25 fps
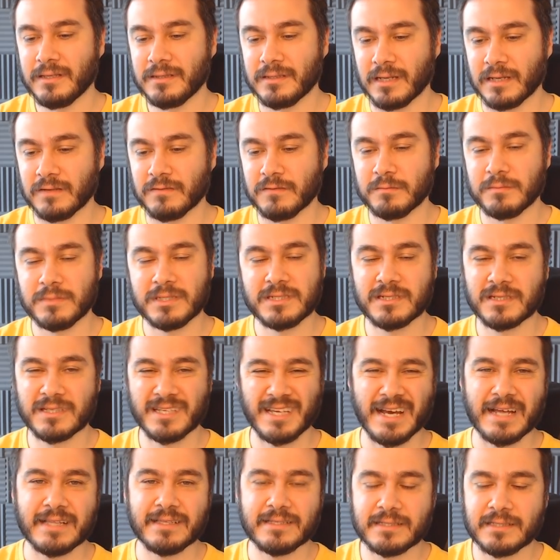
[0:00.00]
Donovan Mitchell
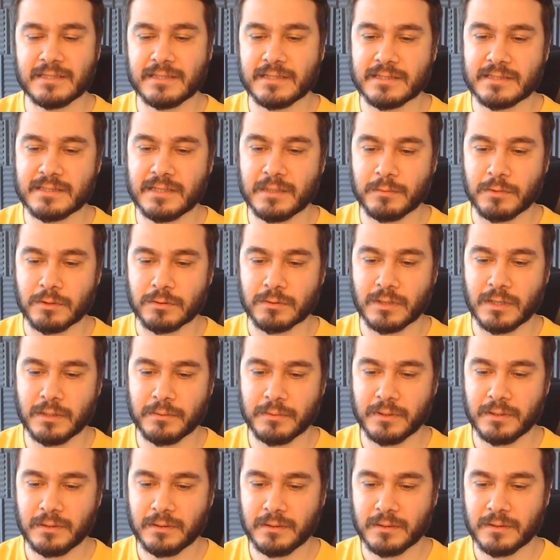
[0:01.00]
kendisini izlemiyordur
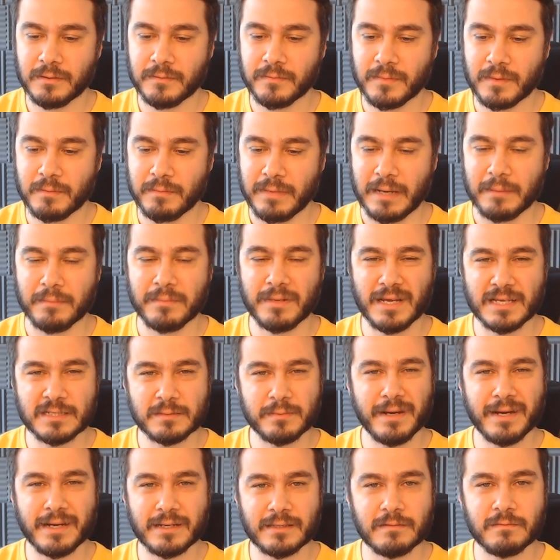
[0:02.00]
ama ben biraz
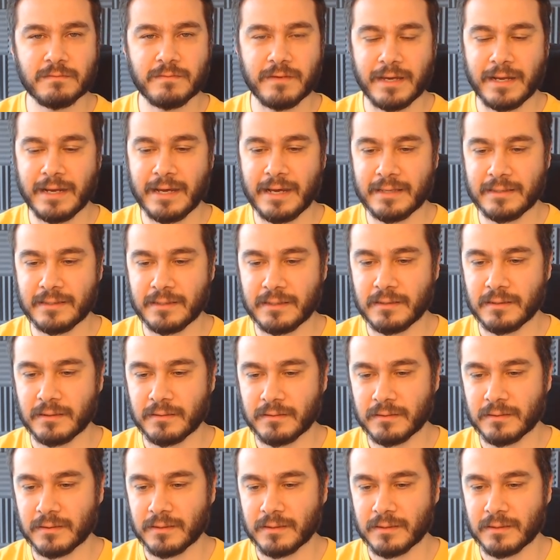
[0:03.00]
baktım fena değil.